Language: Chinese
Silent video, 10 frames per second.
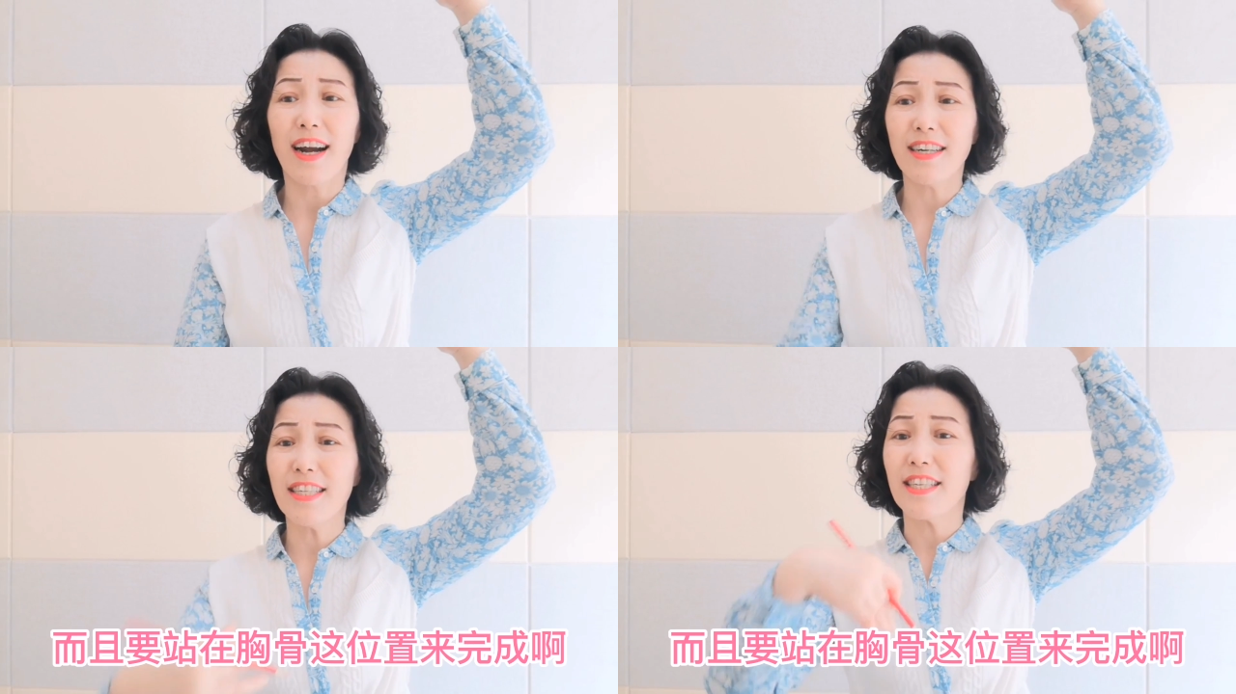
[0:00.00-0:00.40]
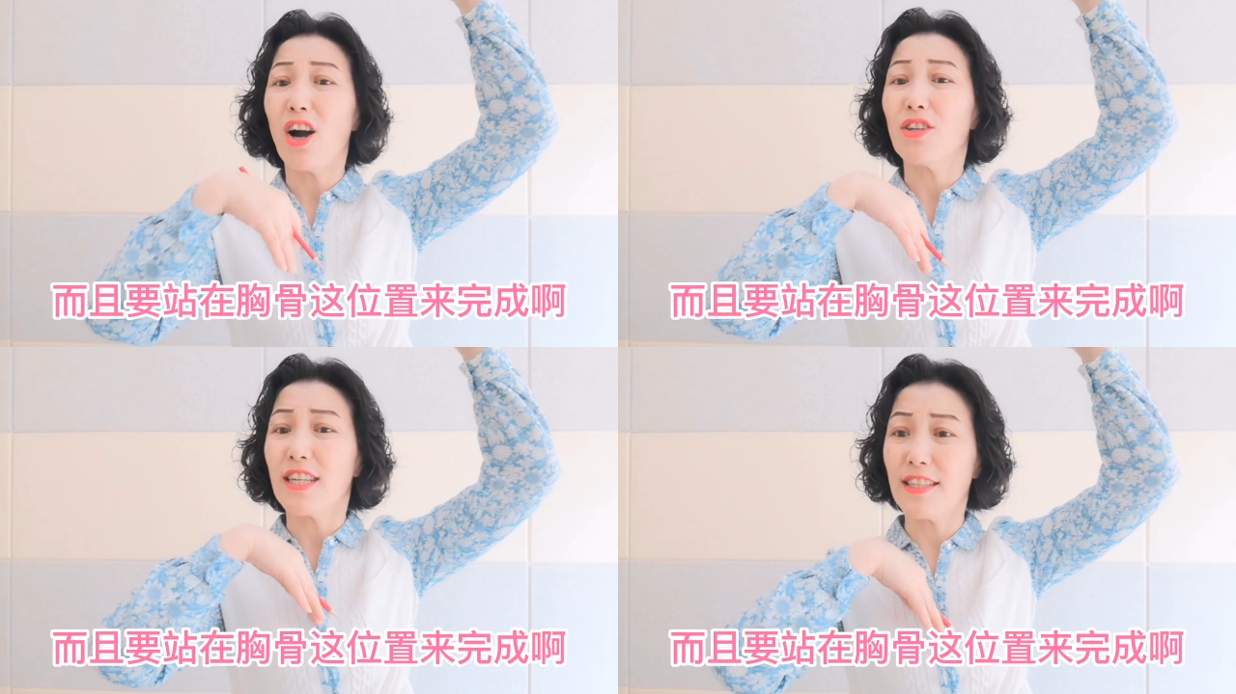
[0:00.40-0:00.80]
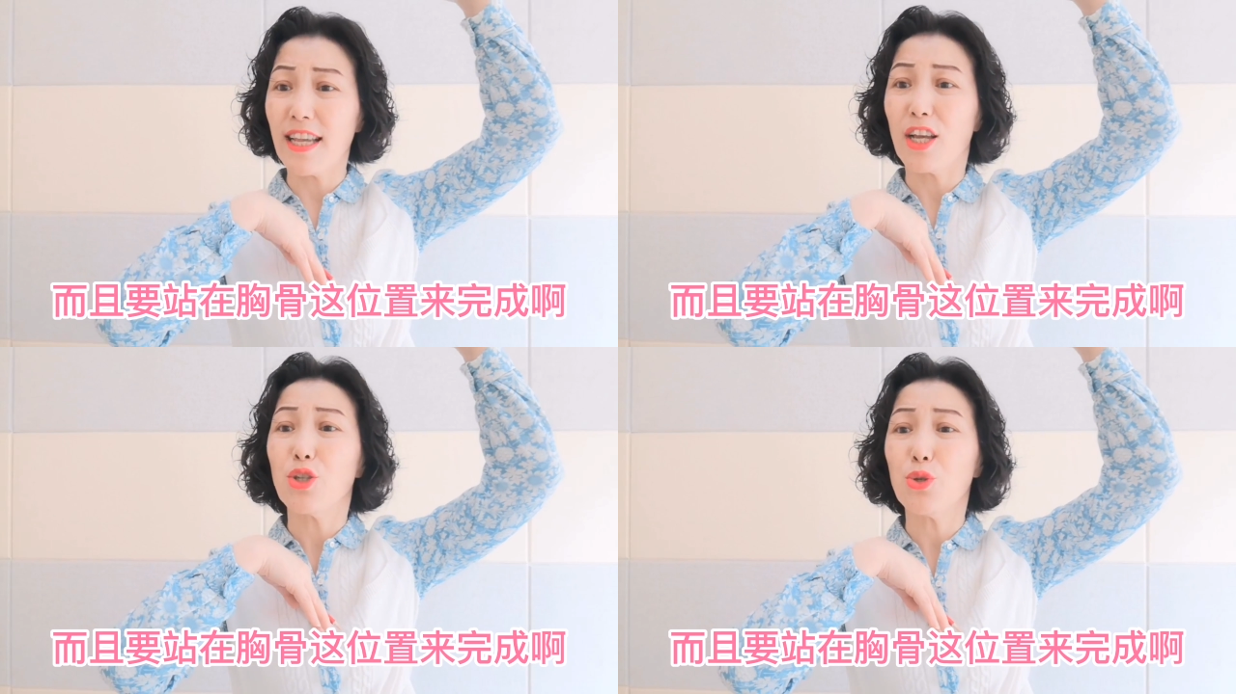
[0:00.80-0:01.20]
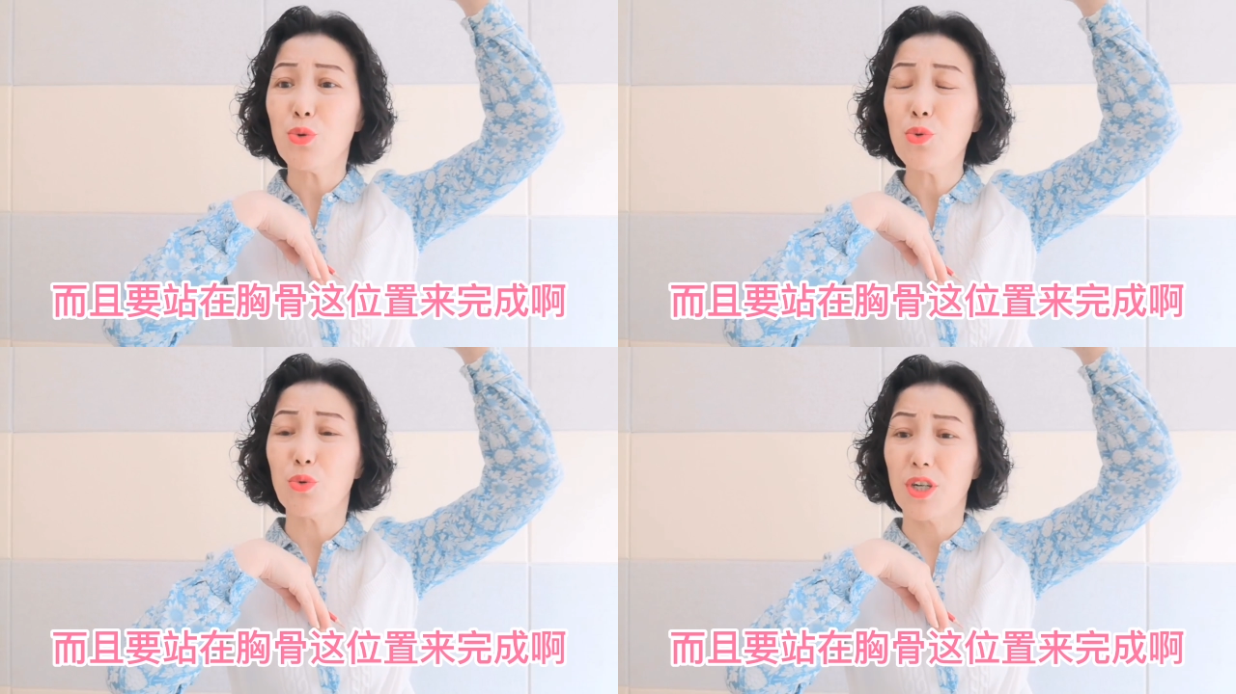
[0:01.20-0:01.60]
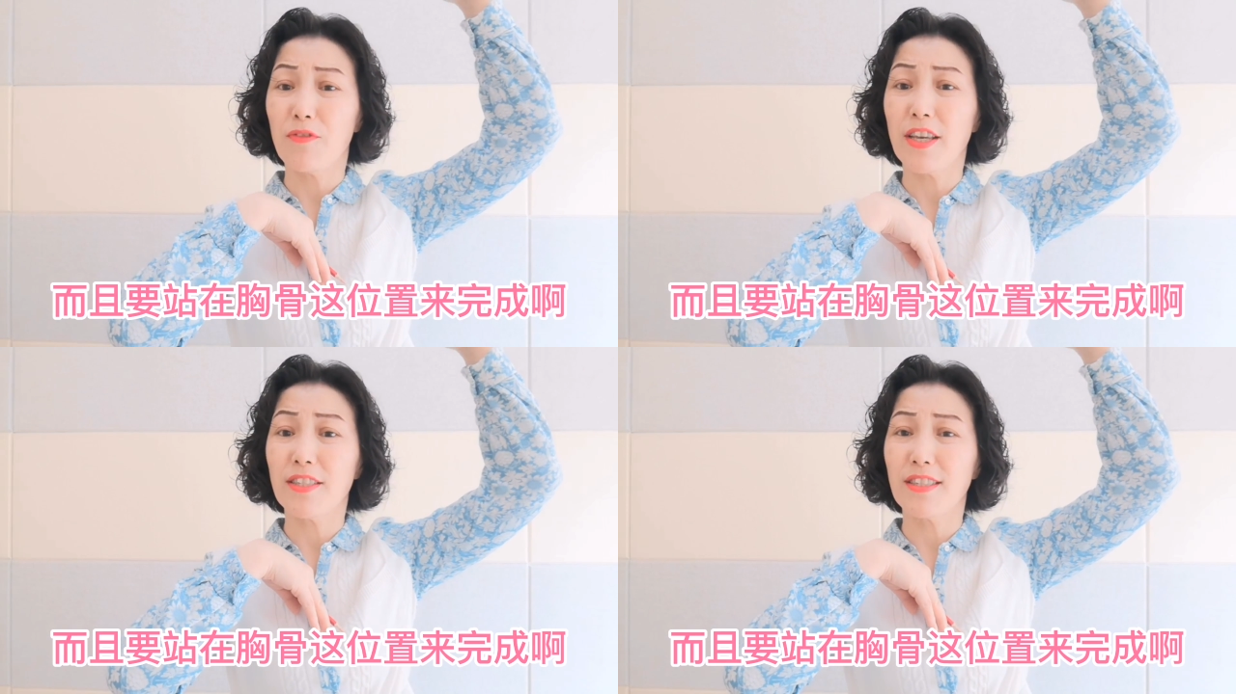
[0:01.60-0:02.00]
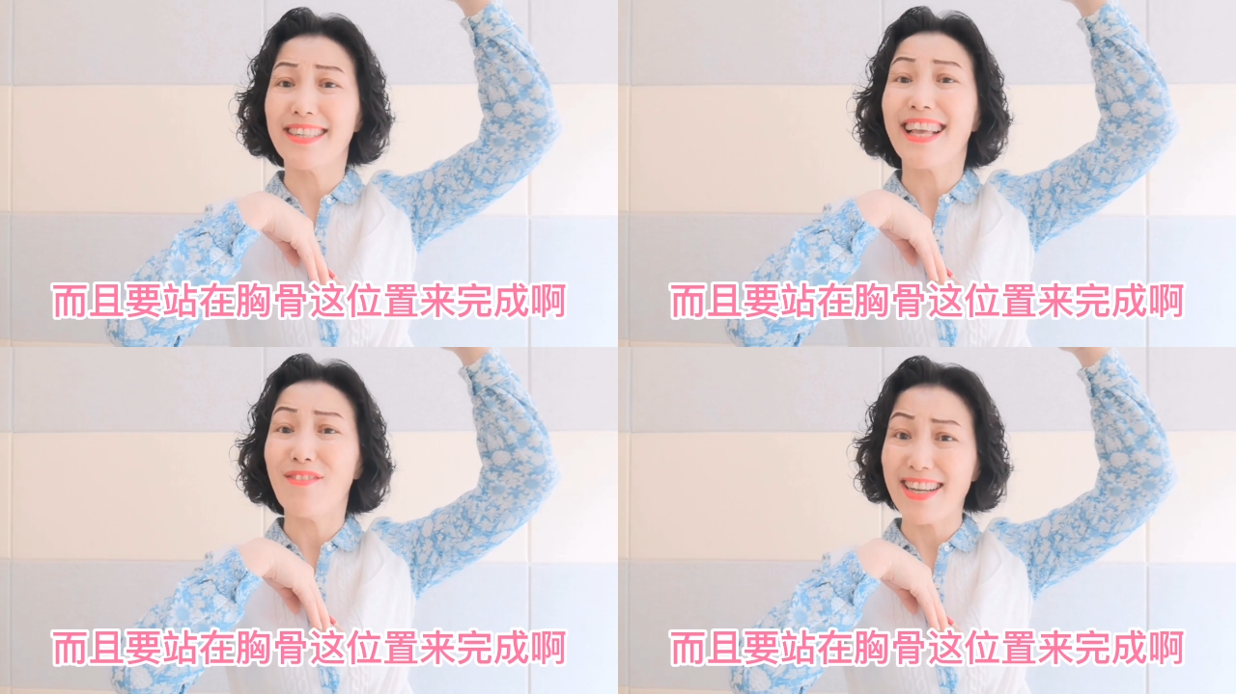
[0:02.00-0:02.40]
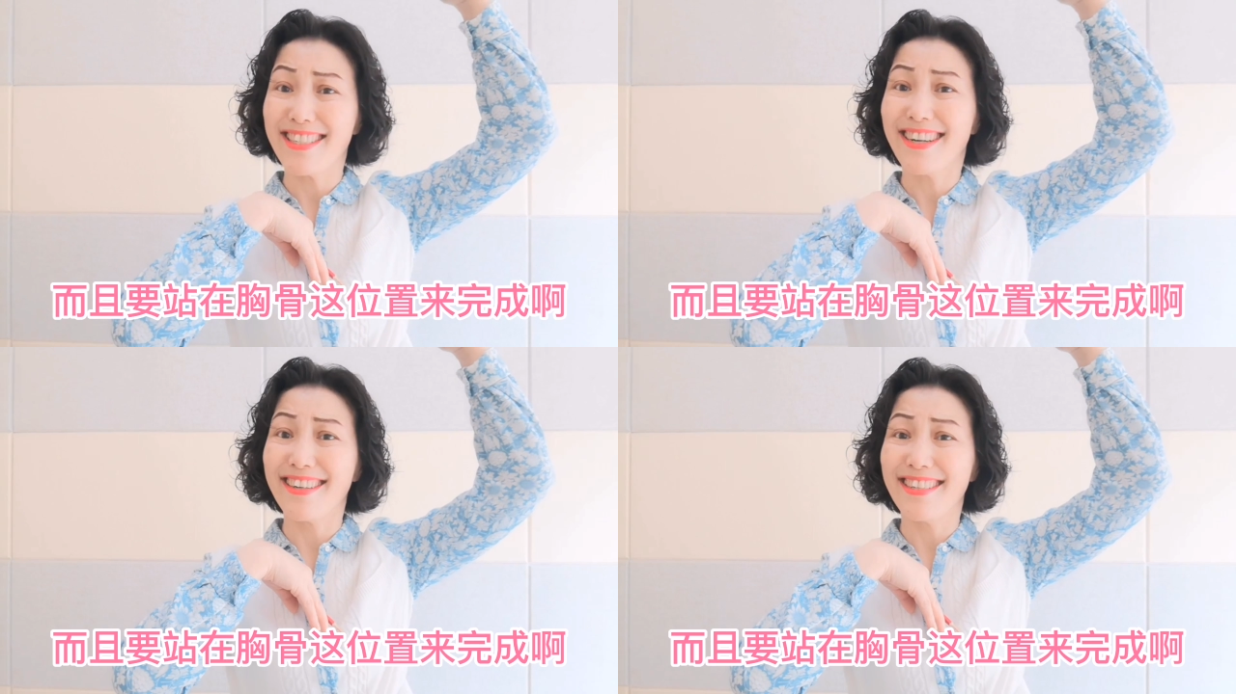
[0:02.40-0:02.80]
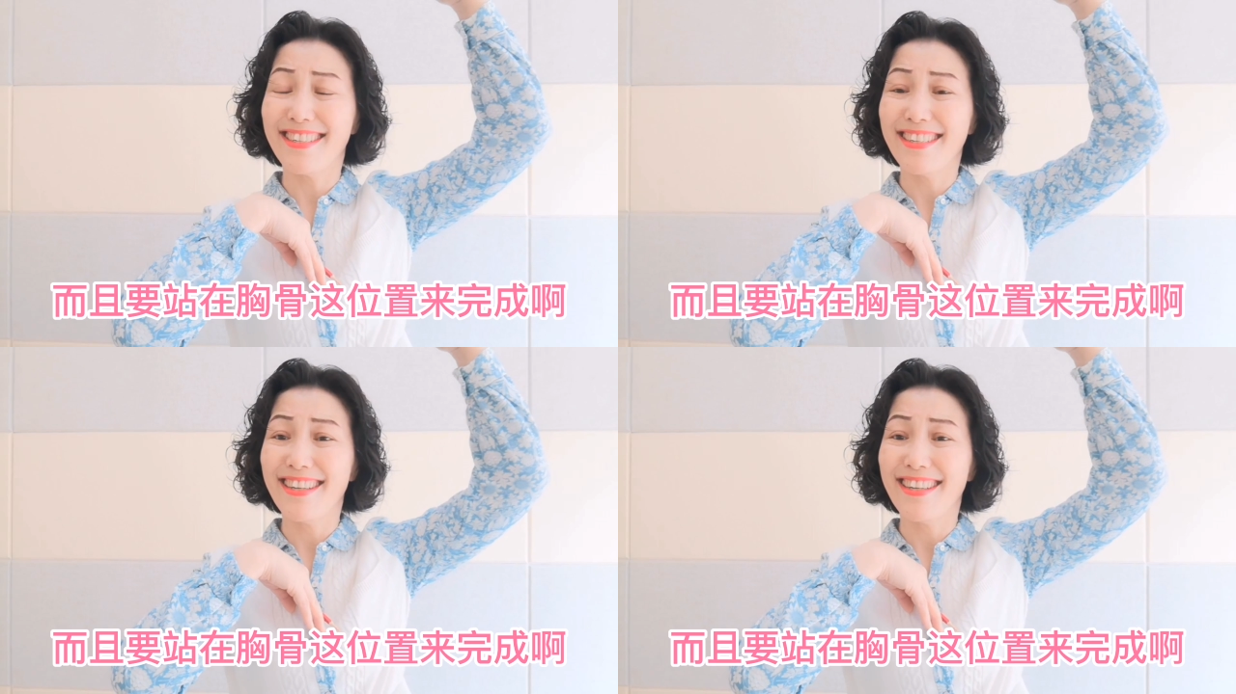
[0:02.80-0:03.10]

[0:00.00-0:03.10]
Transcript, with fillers: 而且要站在胸骨这位置来完成。